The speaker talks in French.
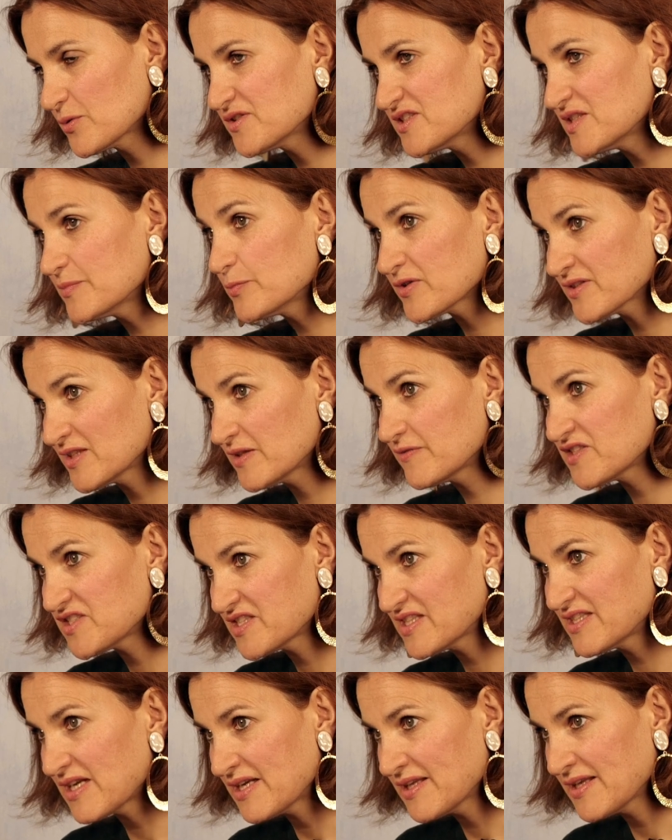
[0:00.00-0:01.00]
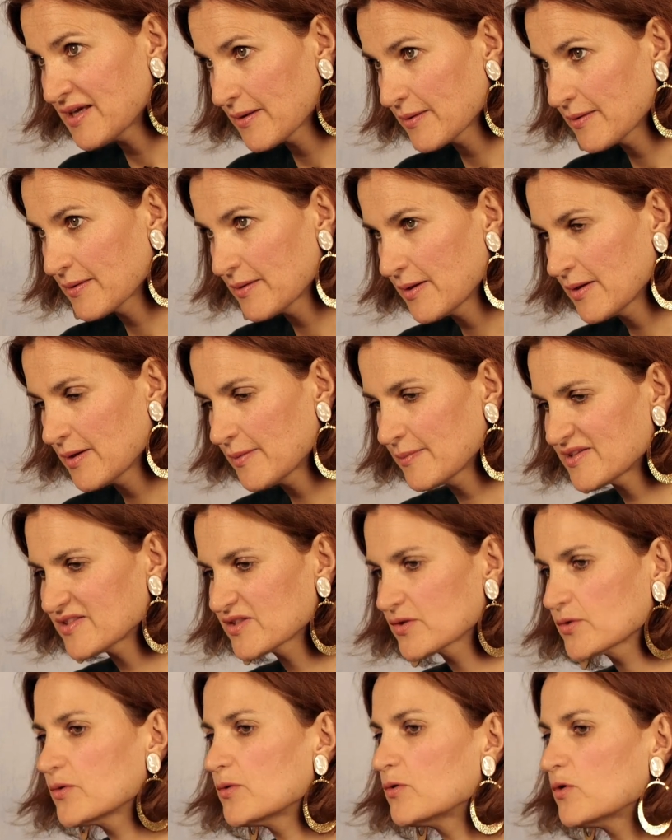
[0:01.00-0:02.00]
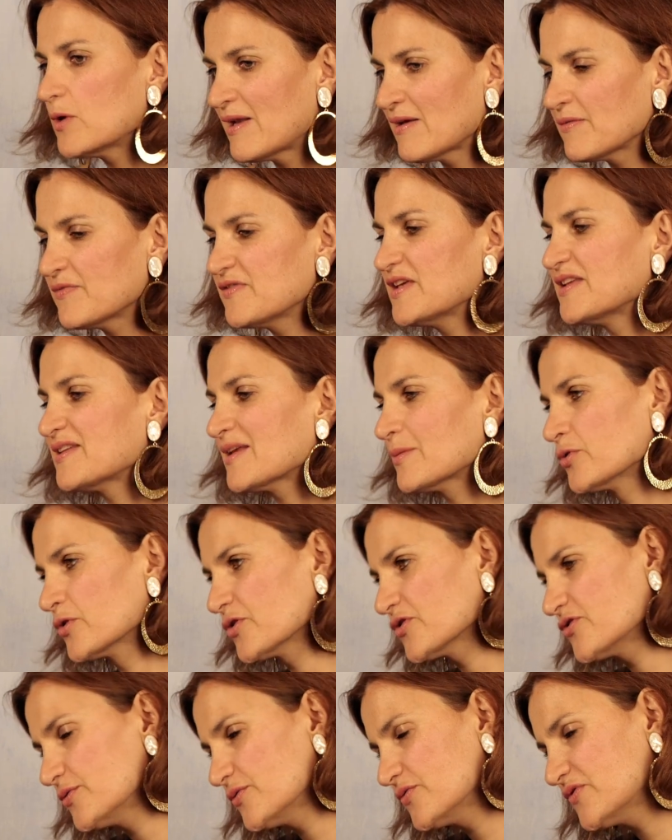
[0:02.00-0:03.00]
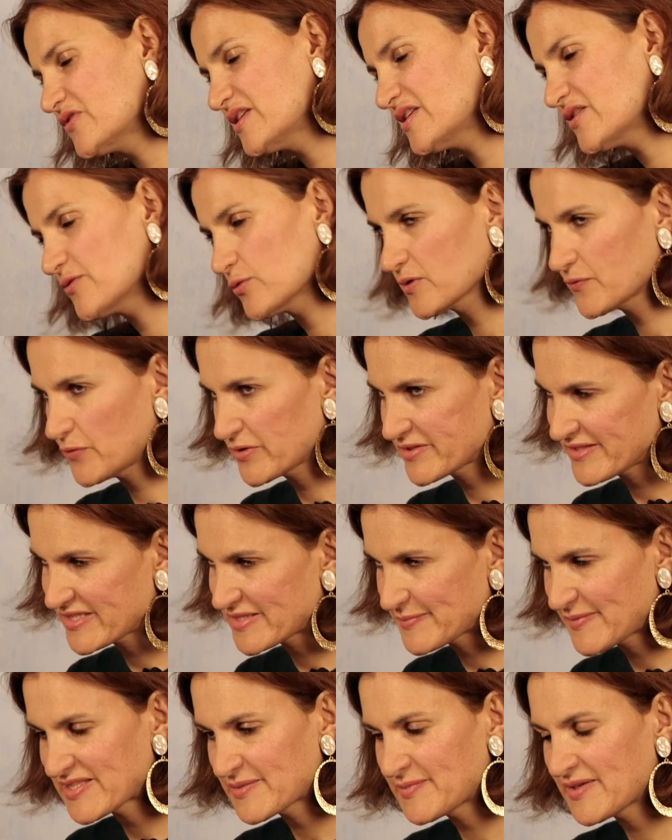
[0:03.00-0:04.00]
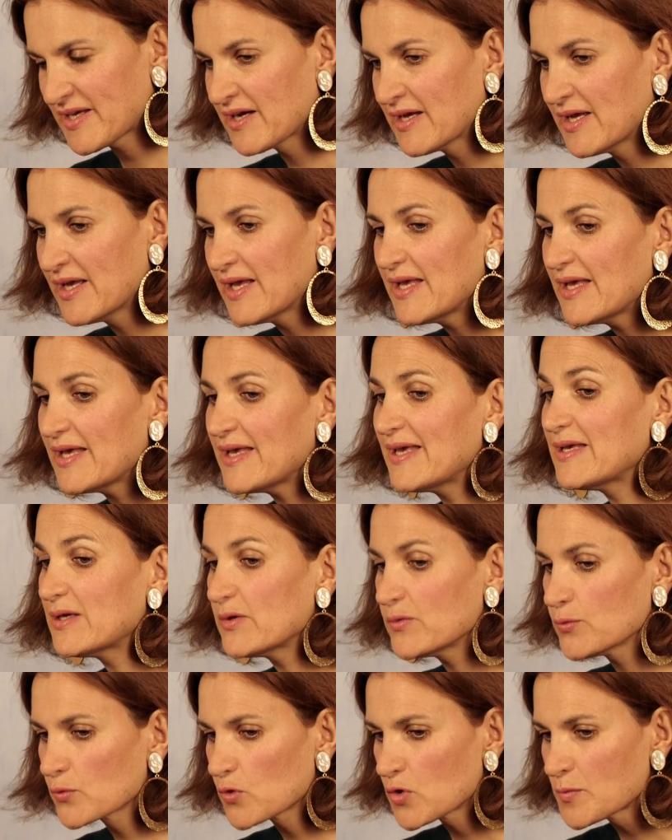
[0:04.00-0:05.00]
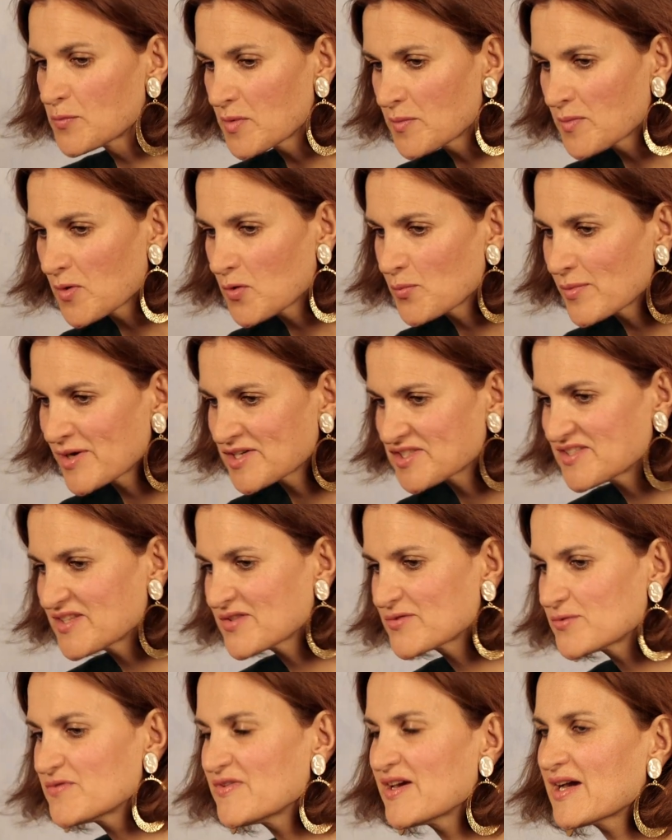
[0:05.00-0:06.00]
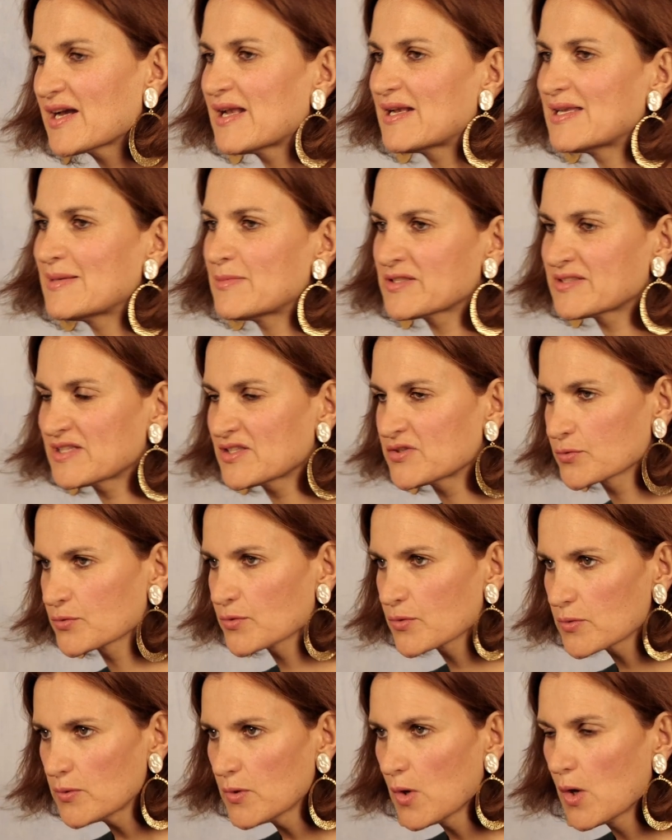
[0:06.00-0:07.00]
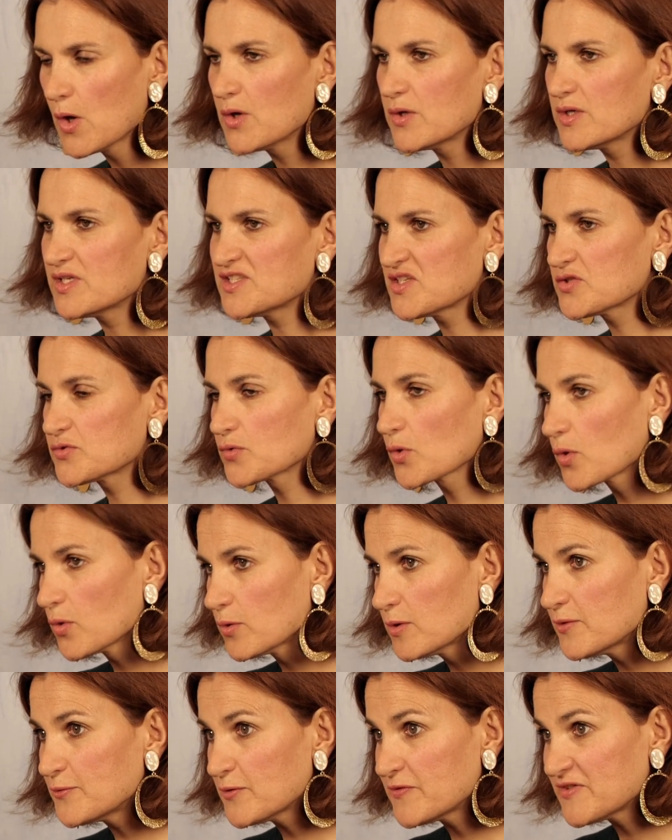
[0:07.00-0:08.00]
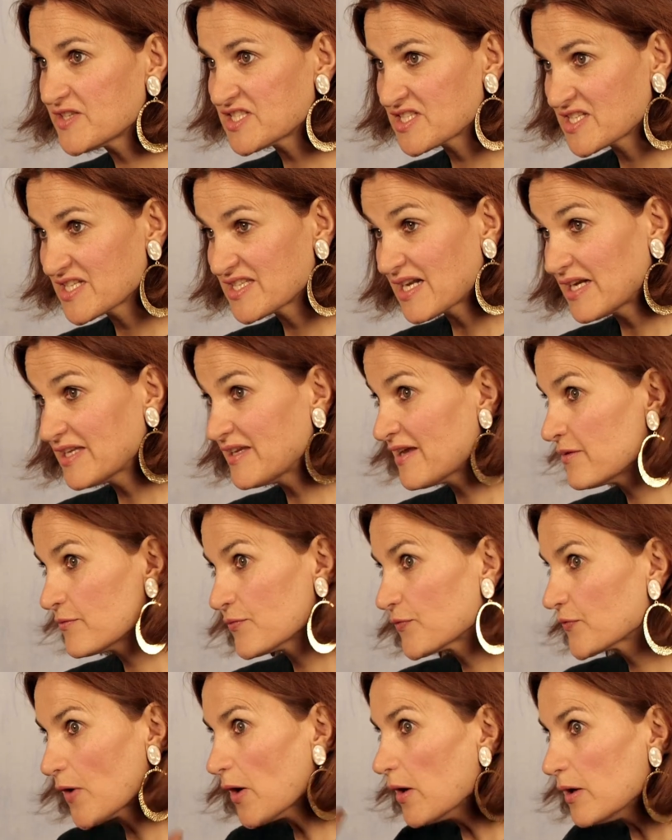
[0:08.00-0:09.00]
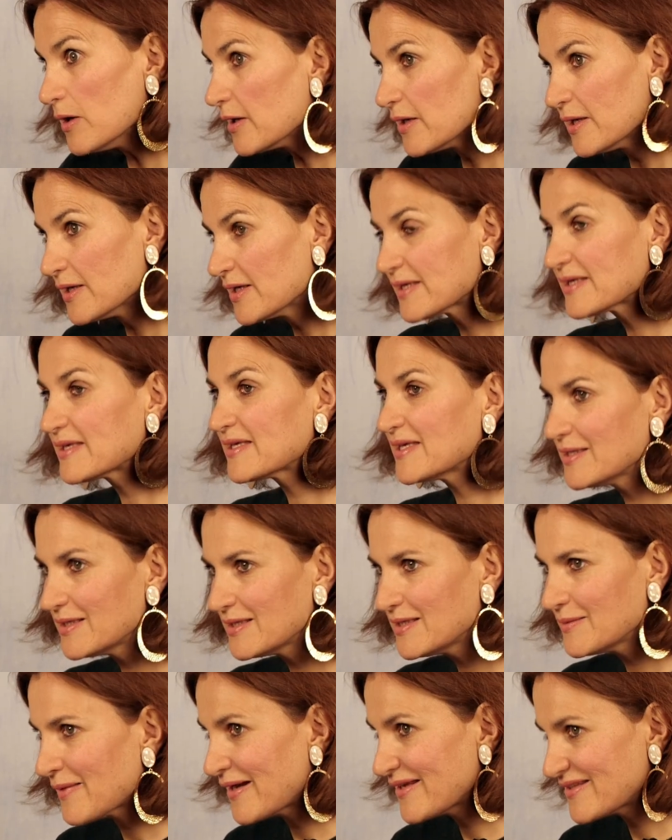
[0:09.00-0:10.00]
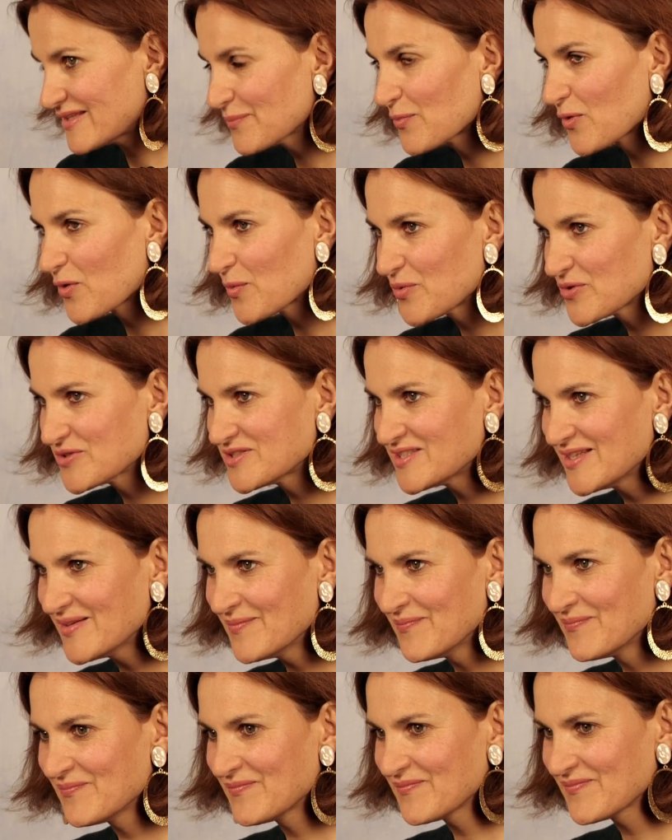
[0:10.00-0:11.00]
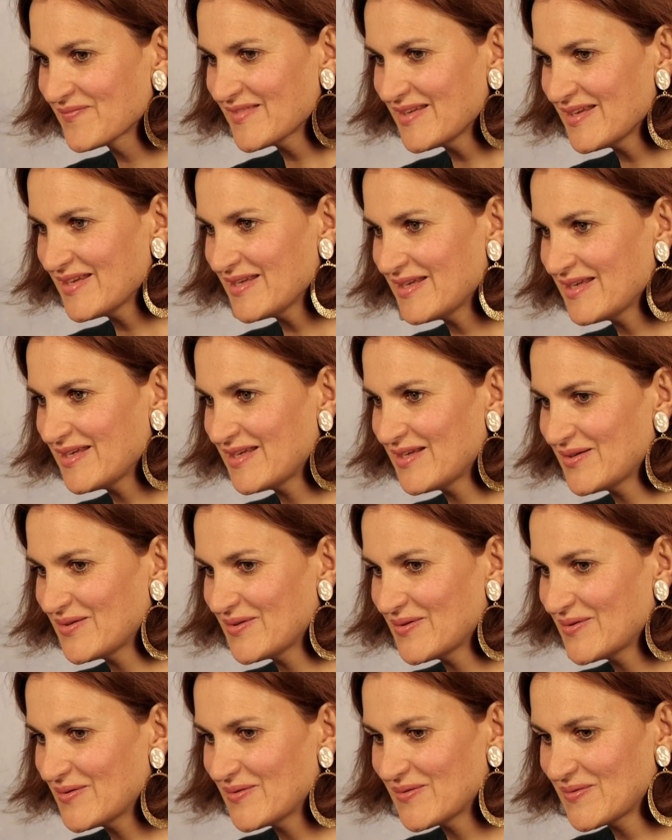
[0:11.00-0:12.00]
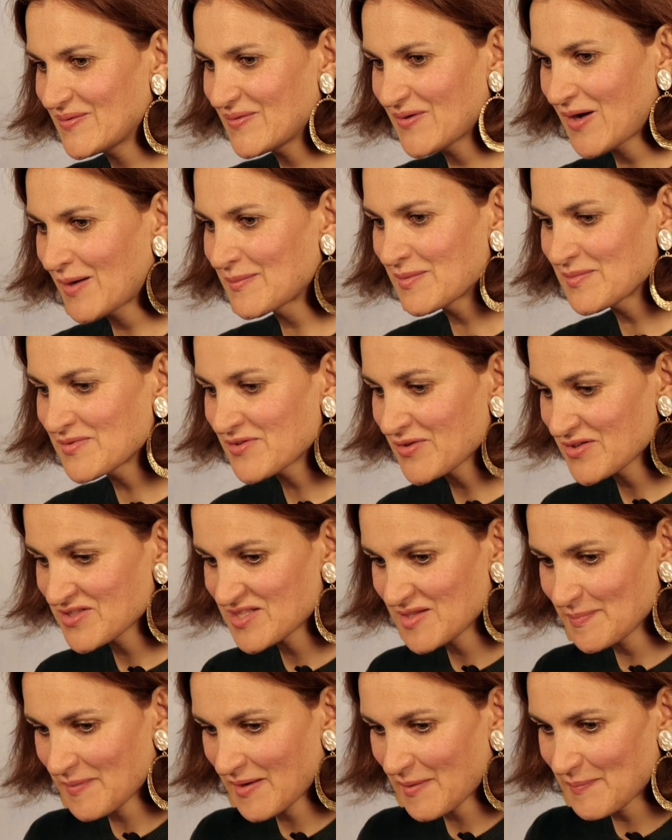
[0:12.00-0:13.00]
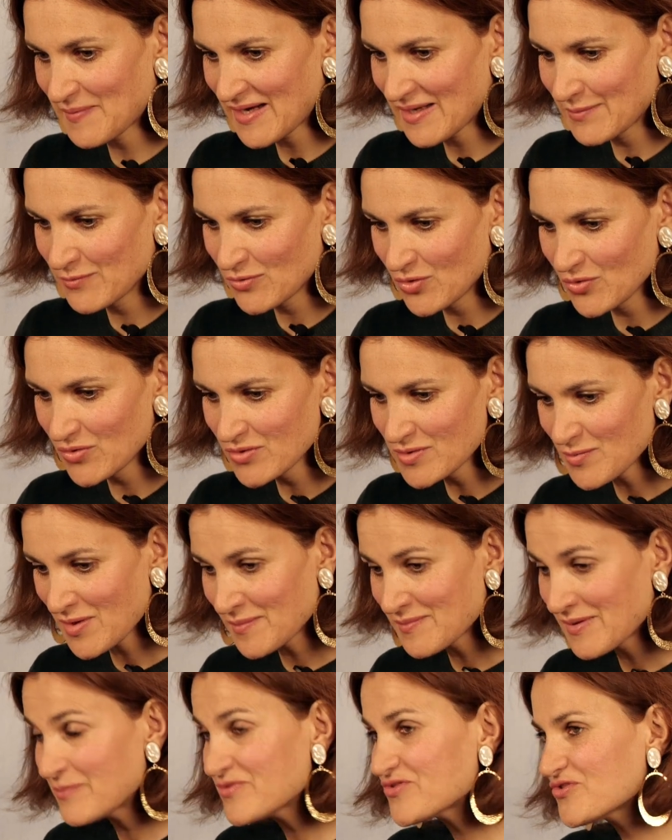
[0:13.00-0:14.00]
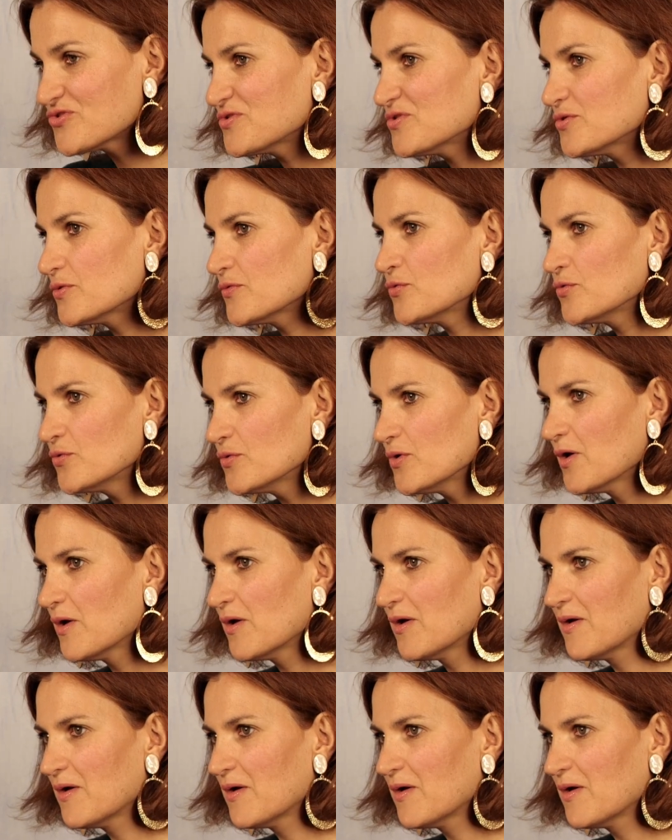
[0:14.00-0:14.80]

aussi pour des végétaliens parce que la fille est amoureuse du fils, donc il faut que ça se passe bien. Et donc au moment où moi j'ai découvert l'alimentation crue, j'ai ce rôle de végétalienne folle qui m'a été proposé. Et euh, en même temps que j'ai préparé mon rôle, moi-même, je suis devenue